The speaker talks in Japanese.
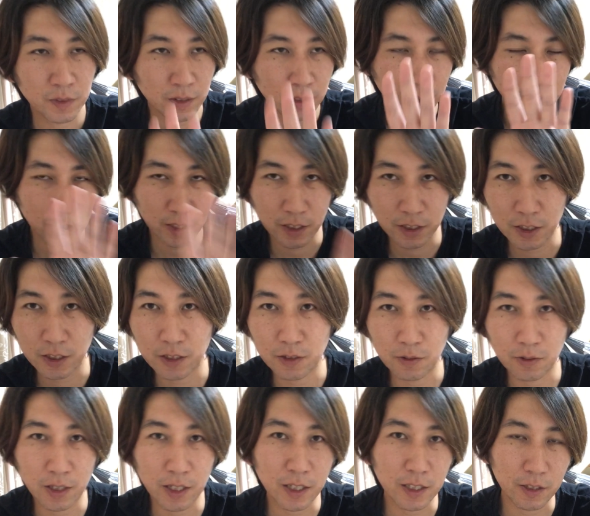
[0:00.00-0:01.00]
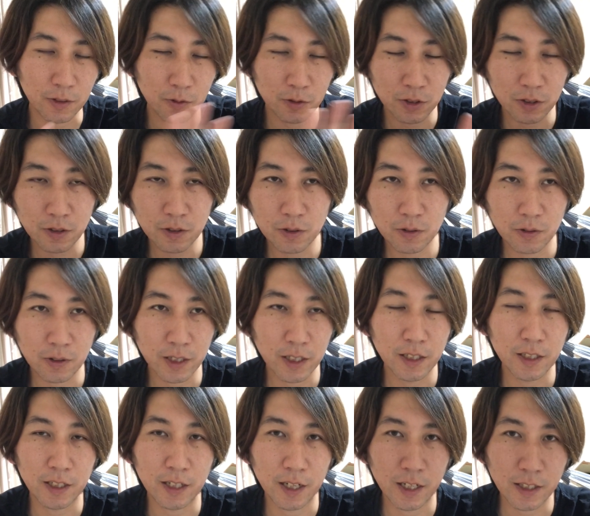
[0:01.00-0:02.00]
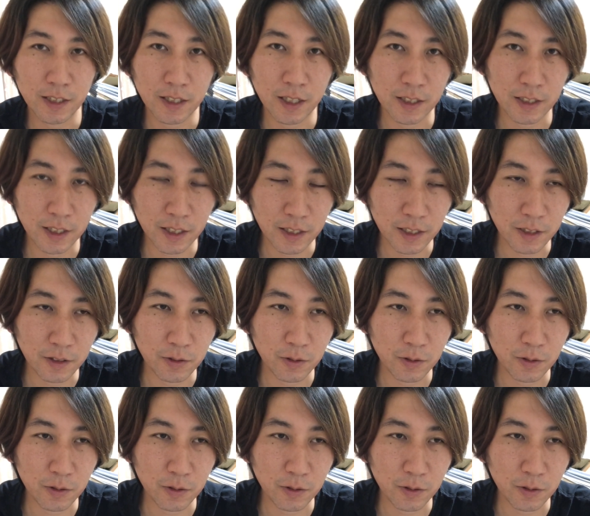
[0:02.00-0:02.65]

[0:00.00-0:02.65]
精神の中に50個の原理があったんだってい